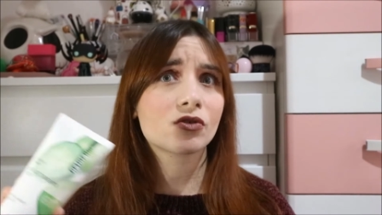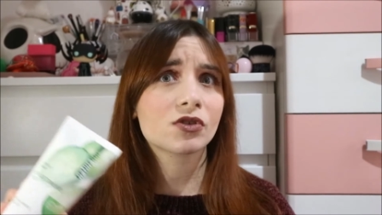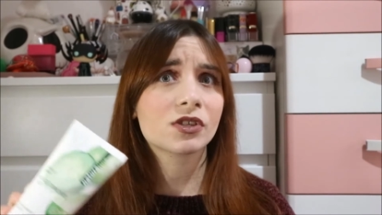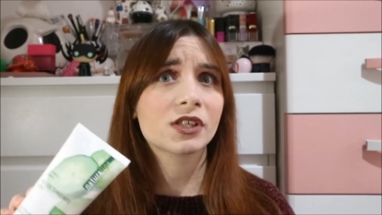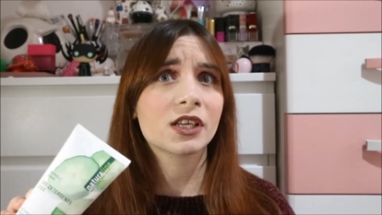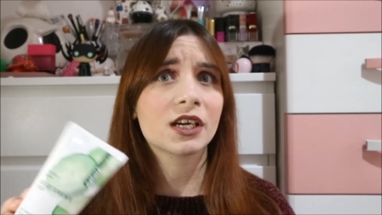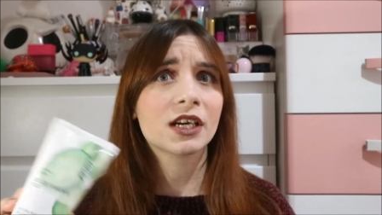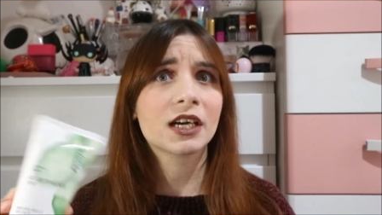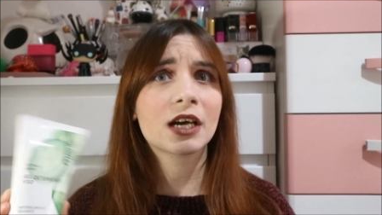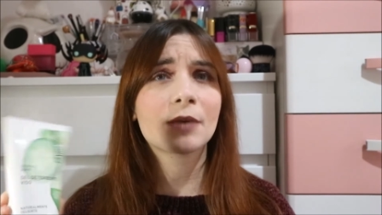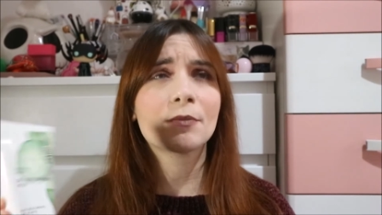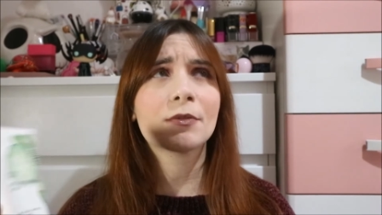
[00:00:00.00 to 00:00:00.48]
costa
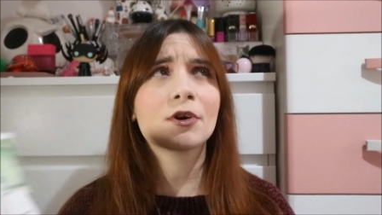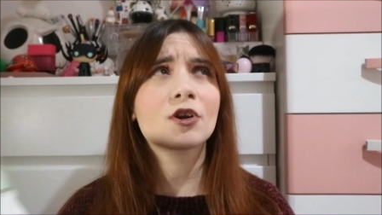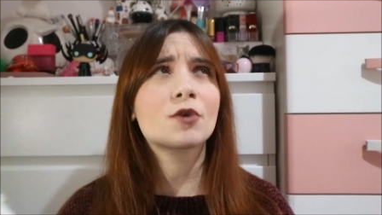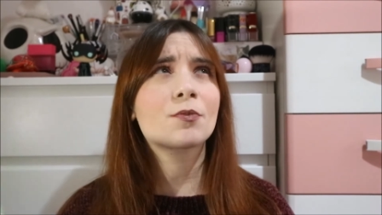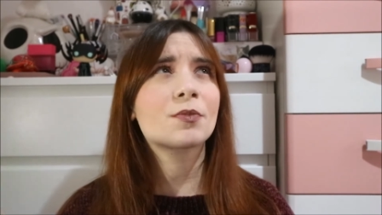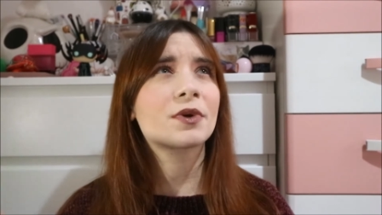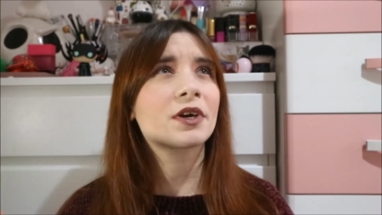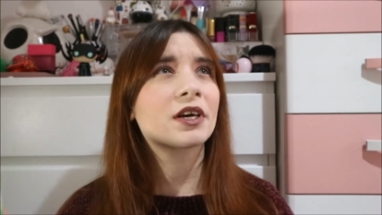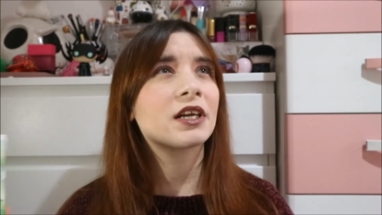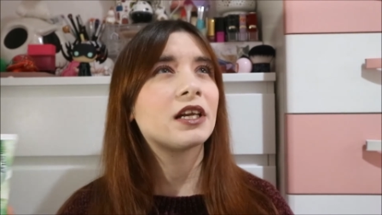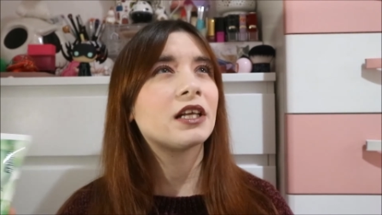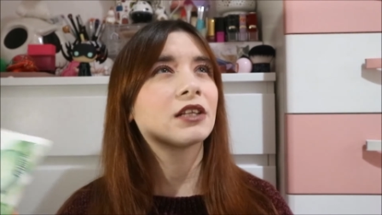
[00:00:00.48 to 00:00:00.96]
anche meno
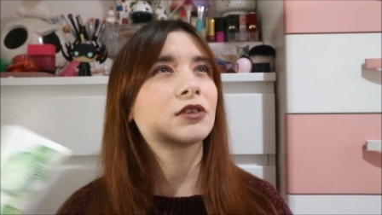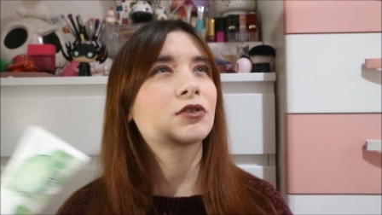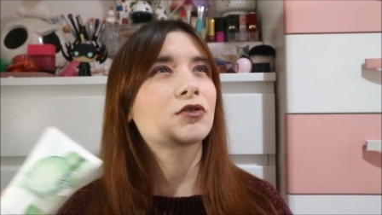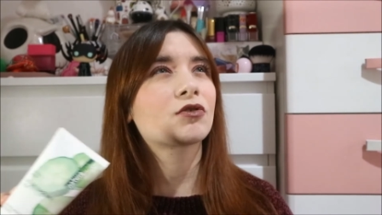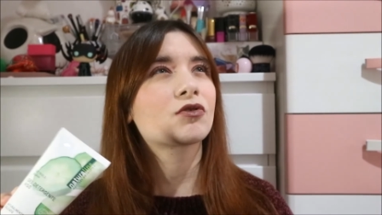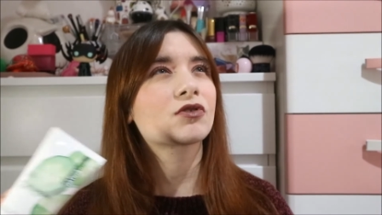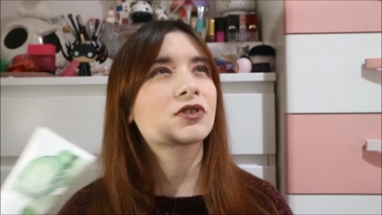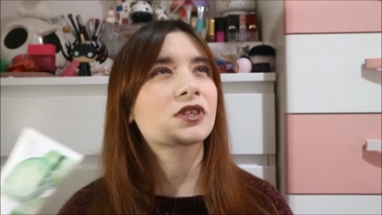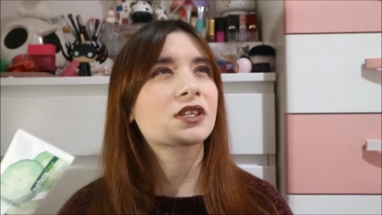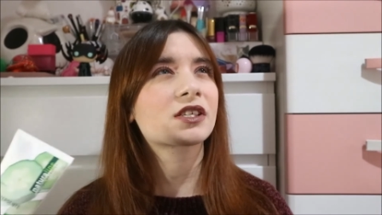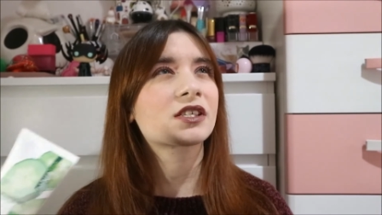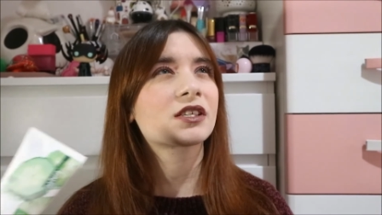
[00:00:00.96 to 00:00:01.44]
perché l'altro
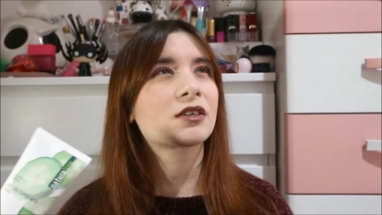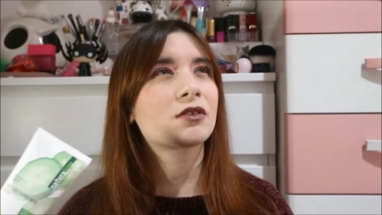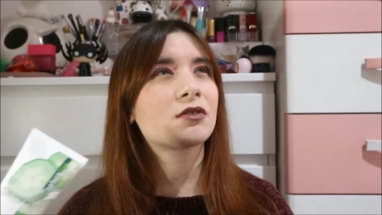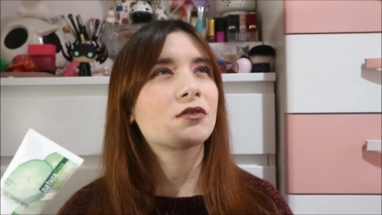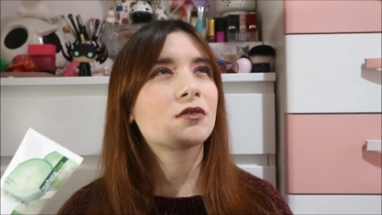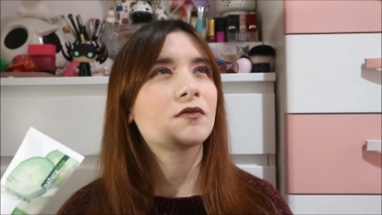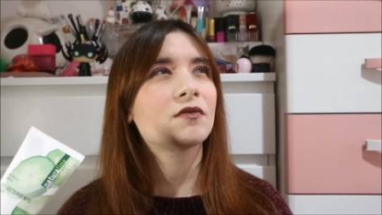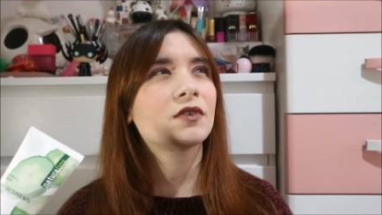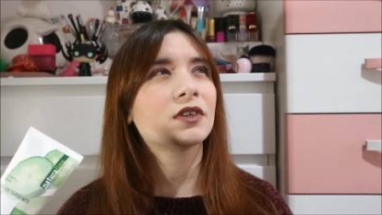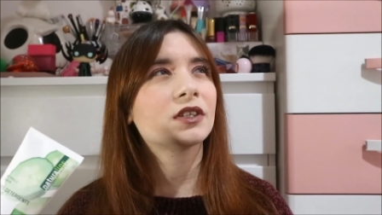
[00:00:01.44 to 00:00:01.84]
costa 0,99